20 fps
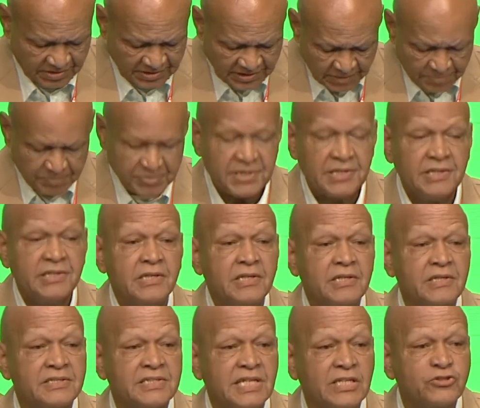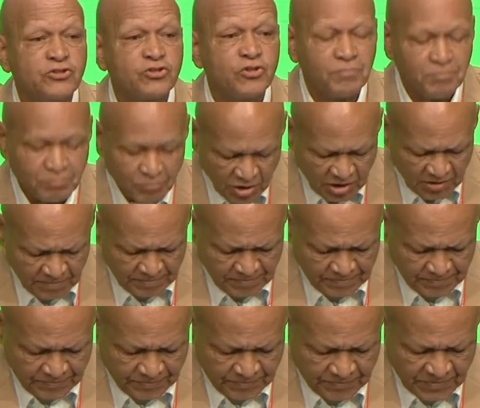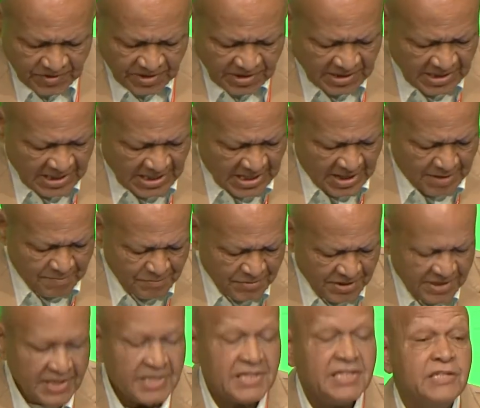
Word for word: des pierres d'achoppement, mais